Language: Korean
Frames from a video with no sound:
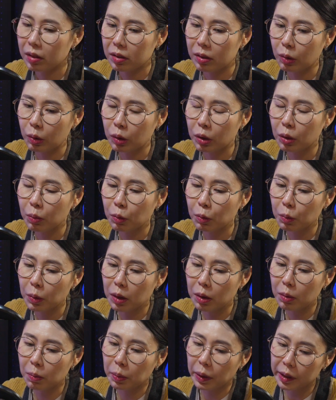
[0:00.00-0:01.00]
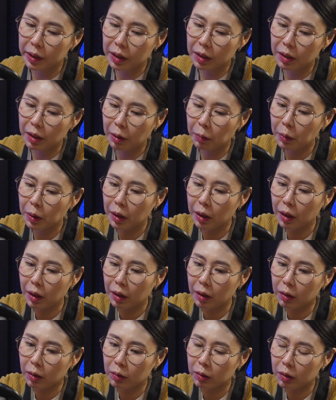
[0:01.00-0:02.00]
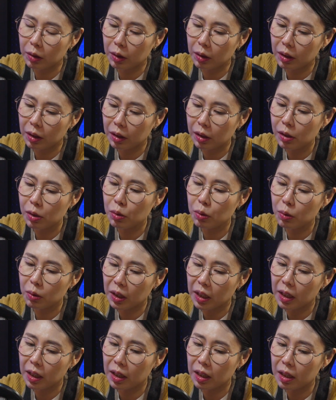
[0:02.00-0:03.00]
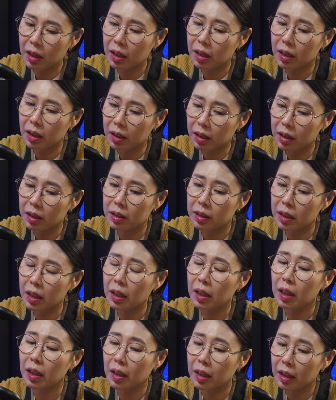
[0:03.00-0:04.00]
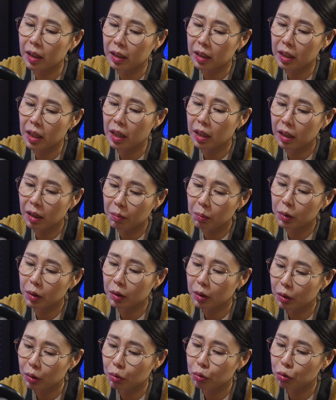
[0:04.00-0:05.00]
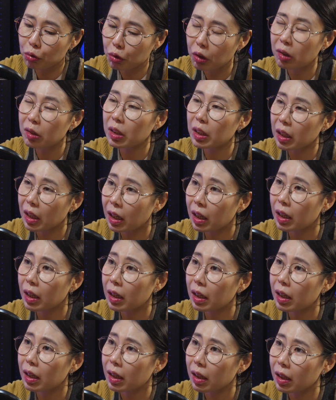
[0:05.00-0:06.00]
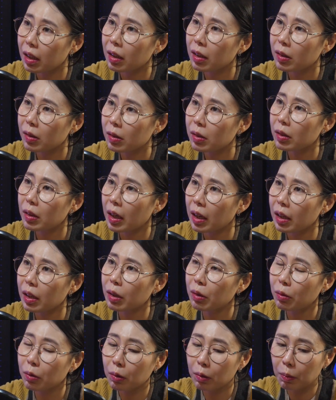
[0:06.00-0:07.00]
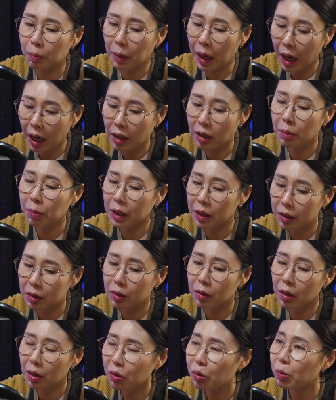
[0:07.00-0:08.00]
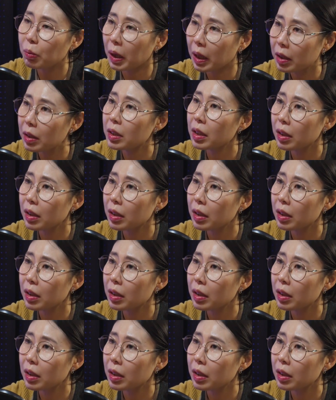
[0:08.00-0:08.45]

그 어떻게 보면 판사님이 어떻게 일종의 음. 인생에 대한 기회를 한 번 더 준 거니까 음. 이걸 계기로 많이 반성하고 많이